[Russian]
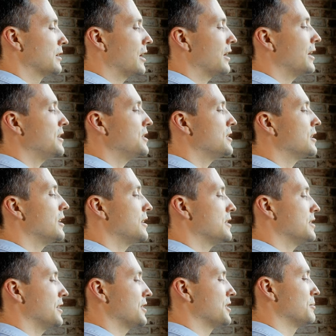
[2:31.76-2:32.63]
Какая
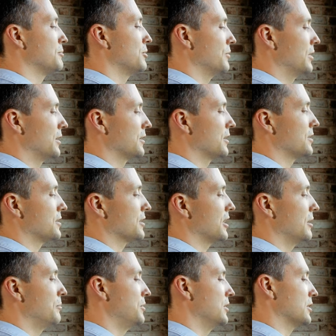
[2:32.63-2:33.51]
детализация бывает
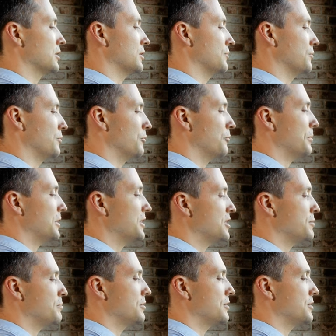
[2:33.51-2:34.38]
этих объектов? В
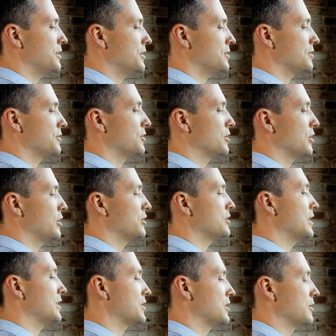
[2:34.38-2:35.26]
принципе, здесь
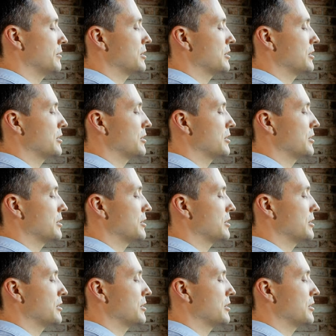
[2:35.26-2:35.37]
детализация